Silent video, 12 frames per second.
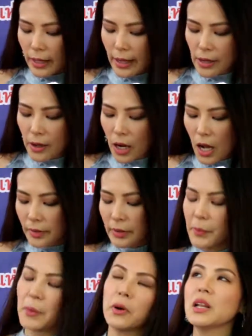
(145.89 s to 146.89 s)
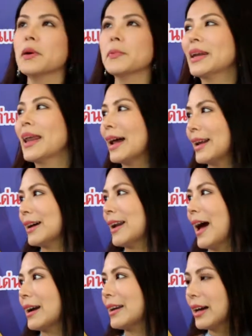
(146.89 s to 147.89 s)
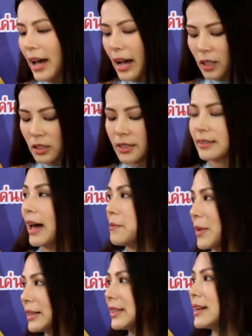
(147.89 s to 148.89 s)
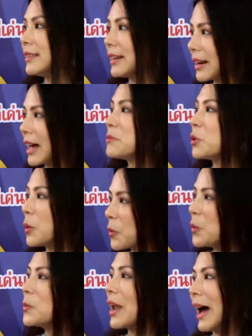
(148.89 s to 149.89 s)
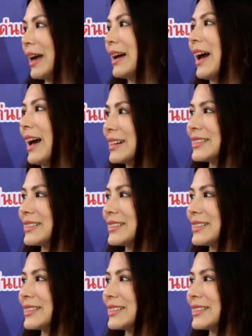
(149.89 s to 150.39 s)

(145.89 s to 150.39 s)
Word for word: แต่แล้วก็สำหรับคนที่มีปัญหาหนักๆเนี่ยค่ะก็จะสามารถใช้เซรั่มควบคุมได้ค่ะ